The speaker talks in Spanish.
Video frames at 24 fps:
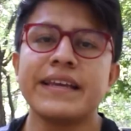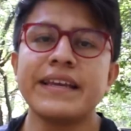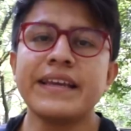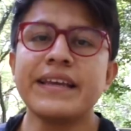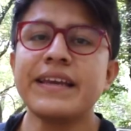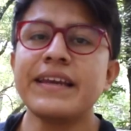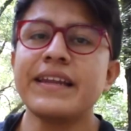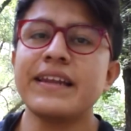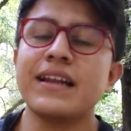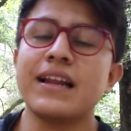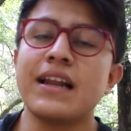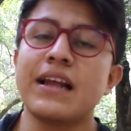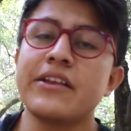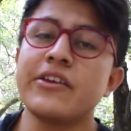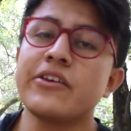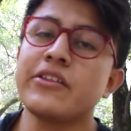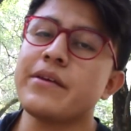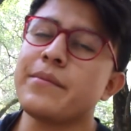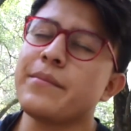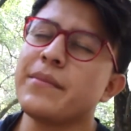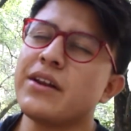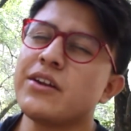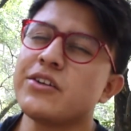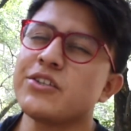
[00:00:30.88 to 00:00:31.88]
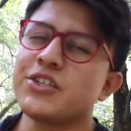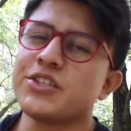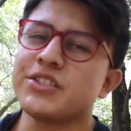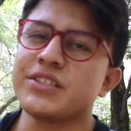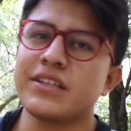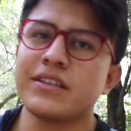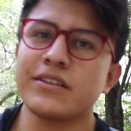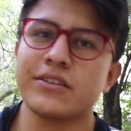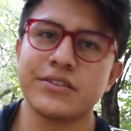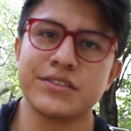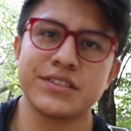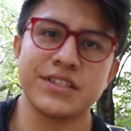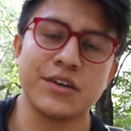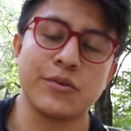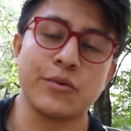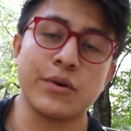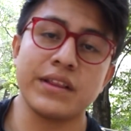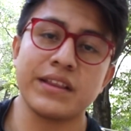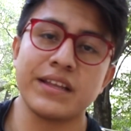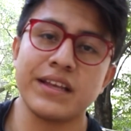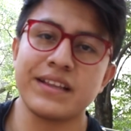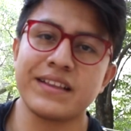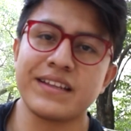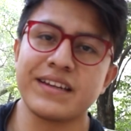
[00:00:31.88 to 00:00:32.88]
y en el año de
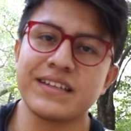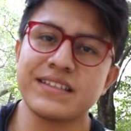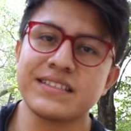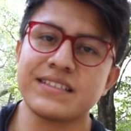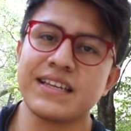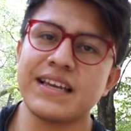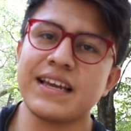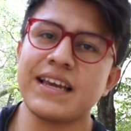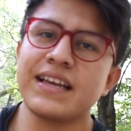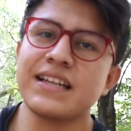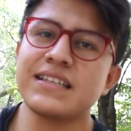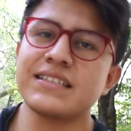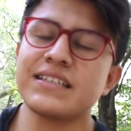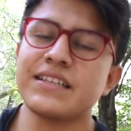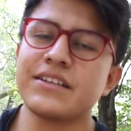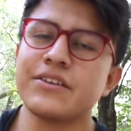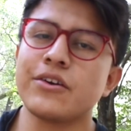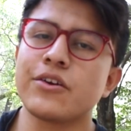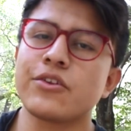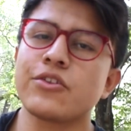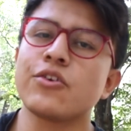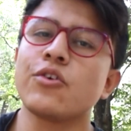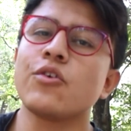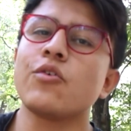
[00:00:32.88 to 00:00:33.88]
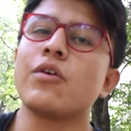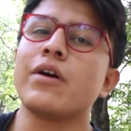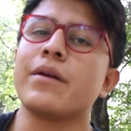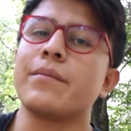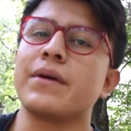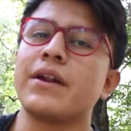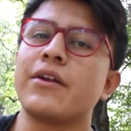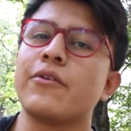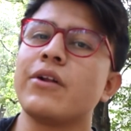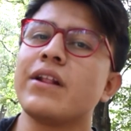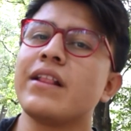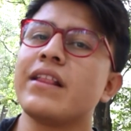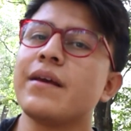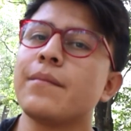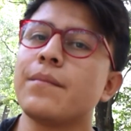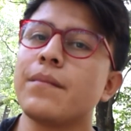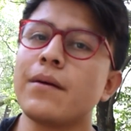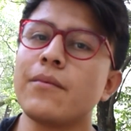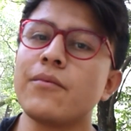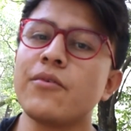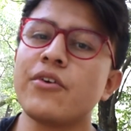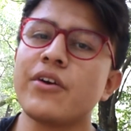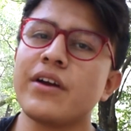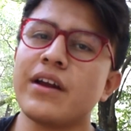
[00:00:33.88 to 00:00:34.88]
1853 el señor don Juan Manuel de
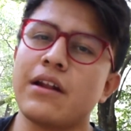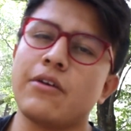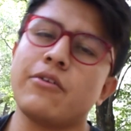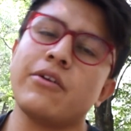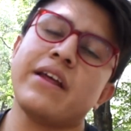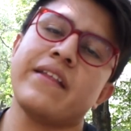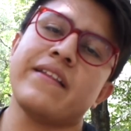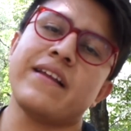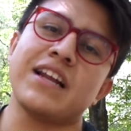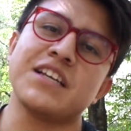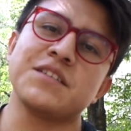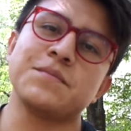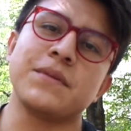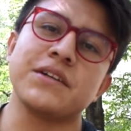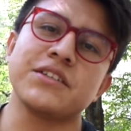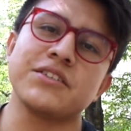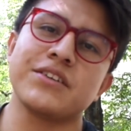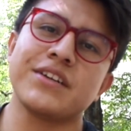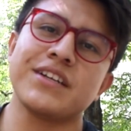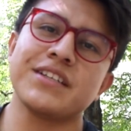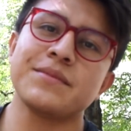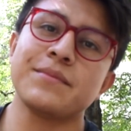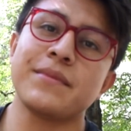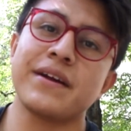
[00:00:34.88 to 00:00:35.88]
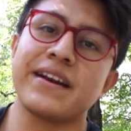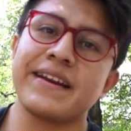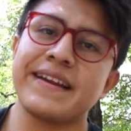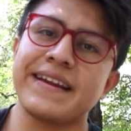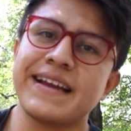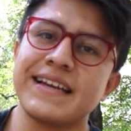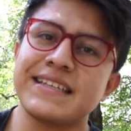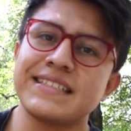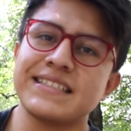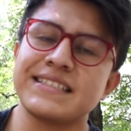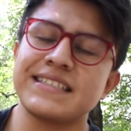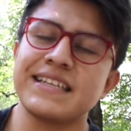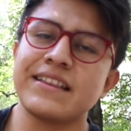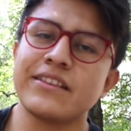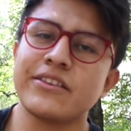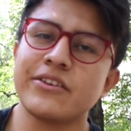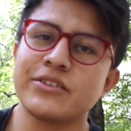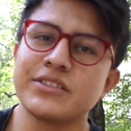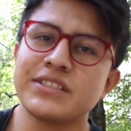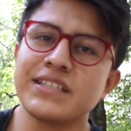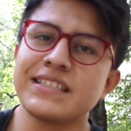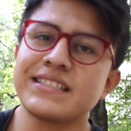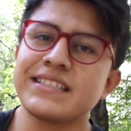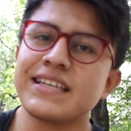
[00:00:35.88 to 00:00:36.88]
Pablo, que era una de las personas más ricas de ese
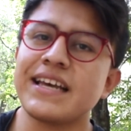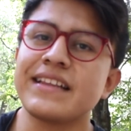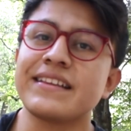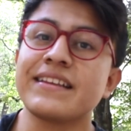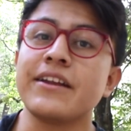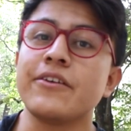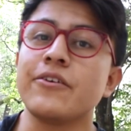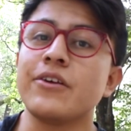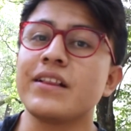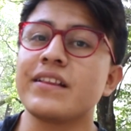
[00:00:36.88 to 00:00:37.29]
entonces, adquirió